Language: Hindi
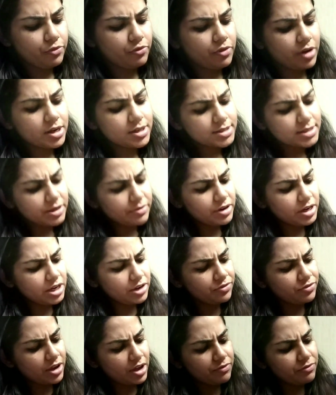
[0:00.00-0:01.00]
वन
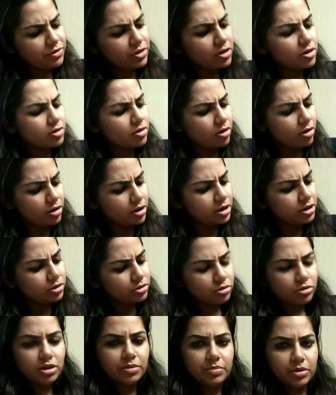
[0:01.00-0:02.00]
सेवेंटी फाइव के अकॉर्डिंग
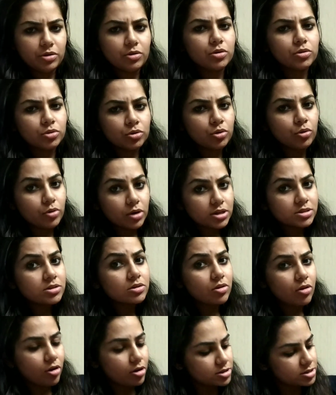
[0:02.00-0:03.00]
तो ये मेरे को थोड़ा सा
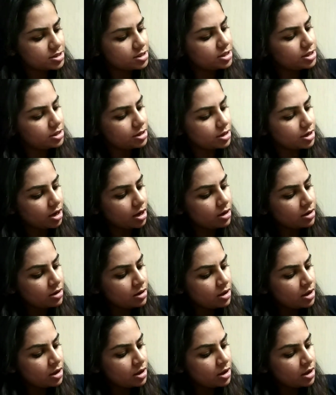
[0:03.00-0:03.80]
कॉस्टली लगा